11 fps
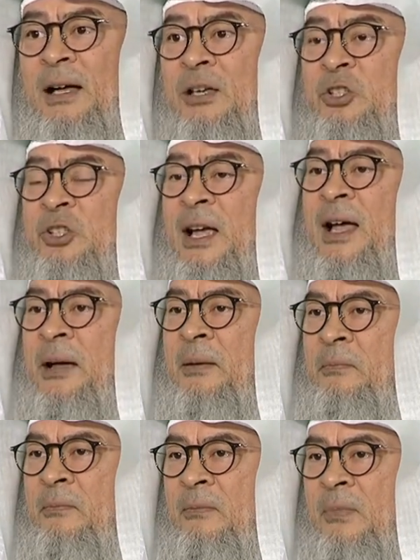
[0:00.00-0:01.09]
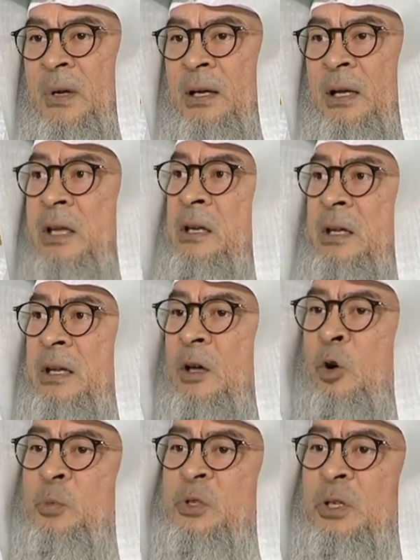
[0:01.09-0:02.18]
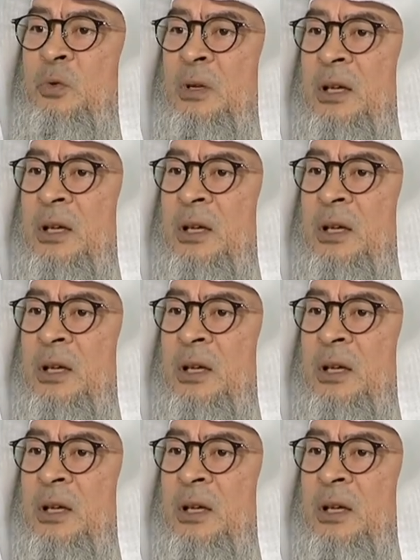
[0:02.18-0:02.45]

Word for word: الشام إني لأبصر